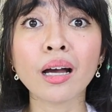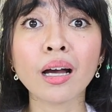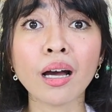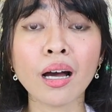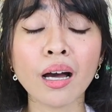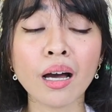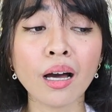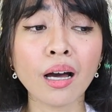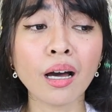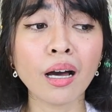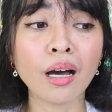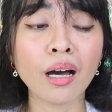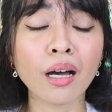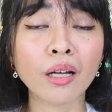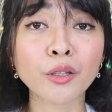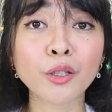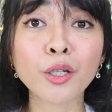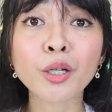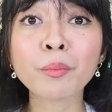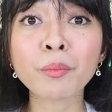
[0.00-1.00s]
uh,
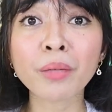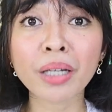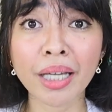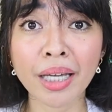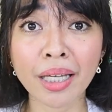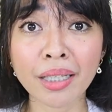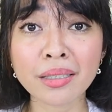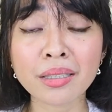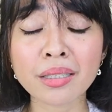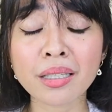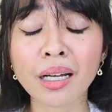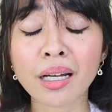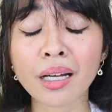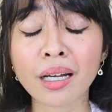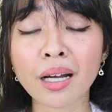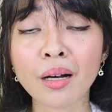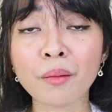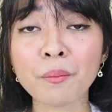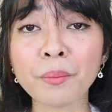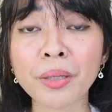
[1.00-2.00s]
Derm Cleanse, sa
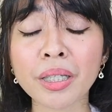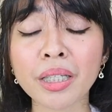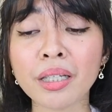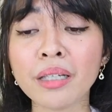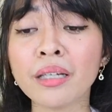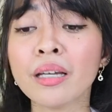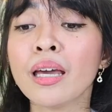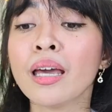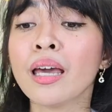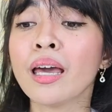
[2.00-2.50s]
company,